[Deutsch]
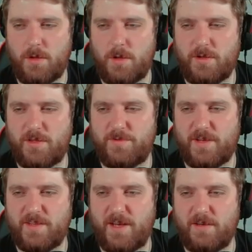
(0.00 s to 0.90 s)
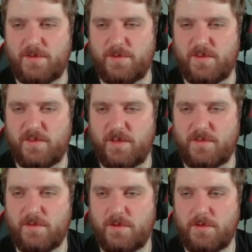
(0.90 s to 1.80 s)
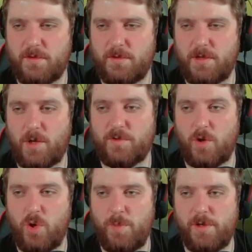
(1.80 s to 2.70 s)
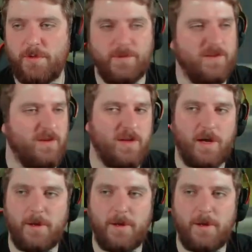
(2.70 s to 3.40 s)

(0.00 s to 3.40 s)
Gott, ich vergesse alles, was ihr seid. Außer Lümmel, das seid ihr